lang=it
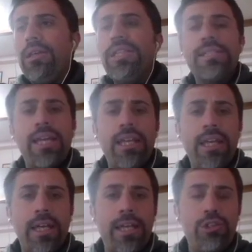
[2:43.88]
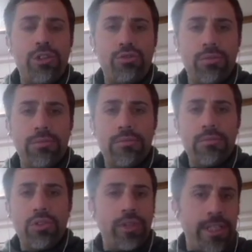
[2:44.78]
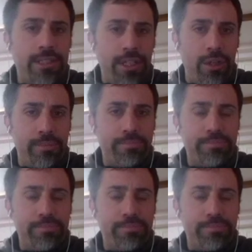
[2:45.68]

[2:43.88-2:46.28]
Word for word: insegna che Gesù non è Dio,